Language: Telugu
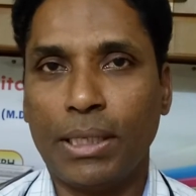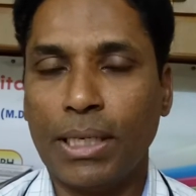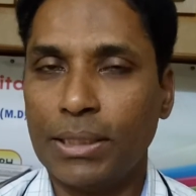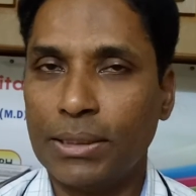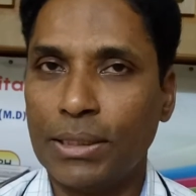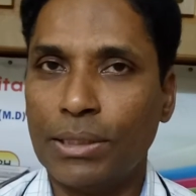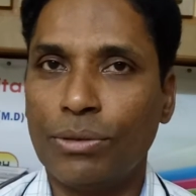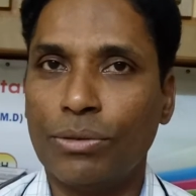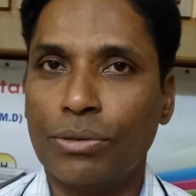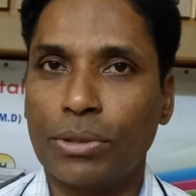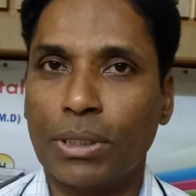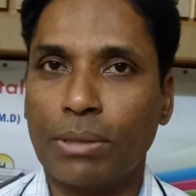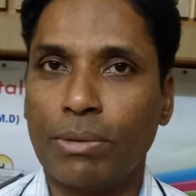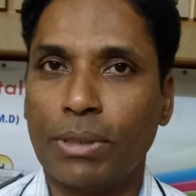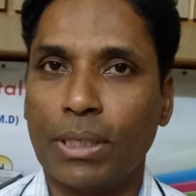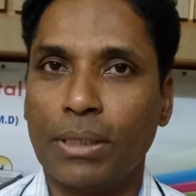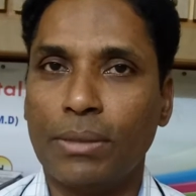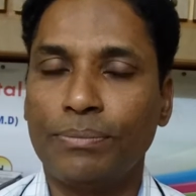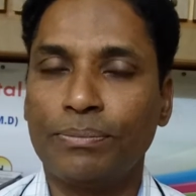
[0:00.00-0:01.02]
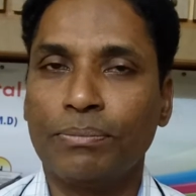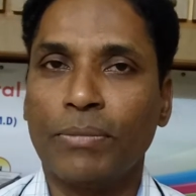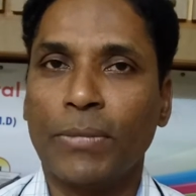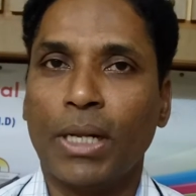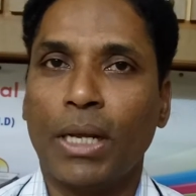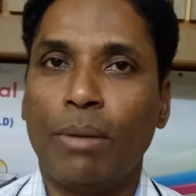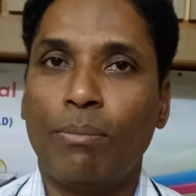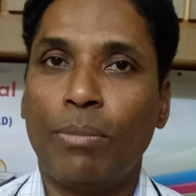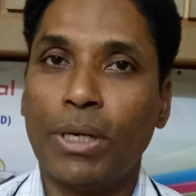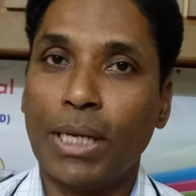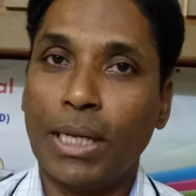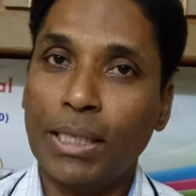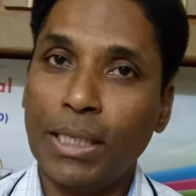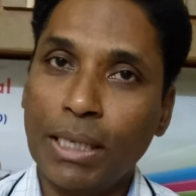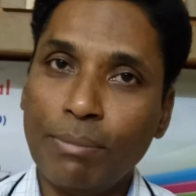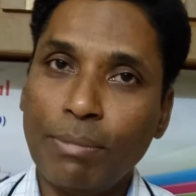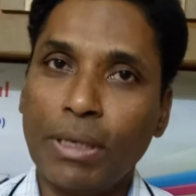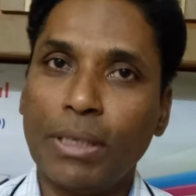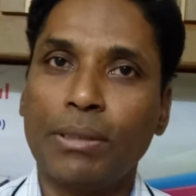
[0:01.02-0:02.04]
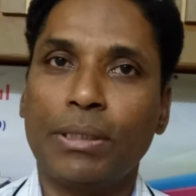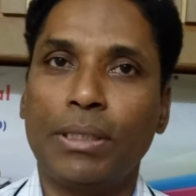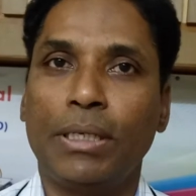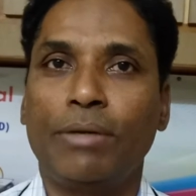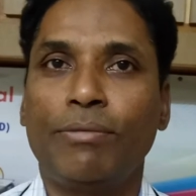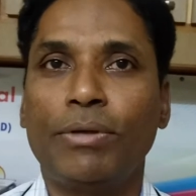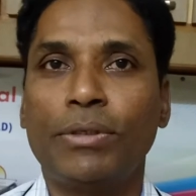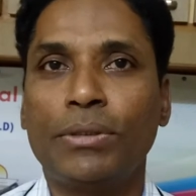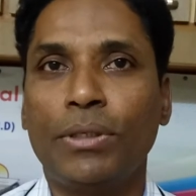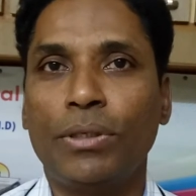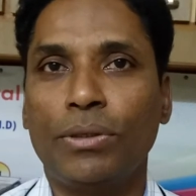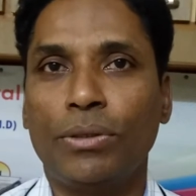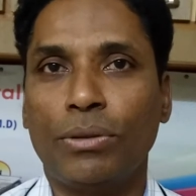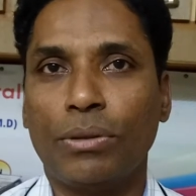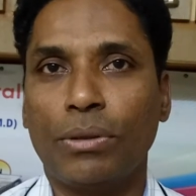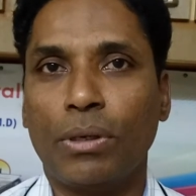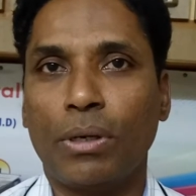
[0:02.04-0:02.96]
కేసిన్ ఉంటుంది అనమాట బట్ అదే మనకి రివర్స్లో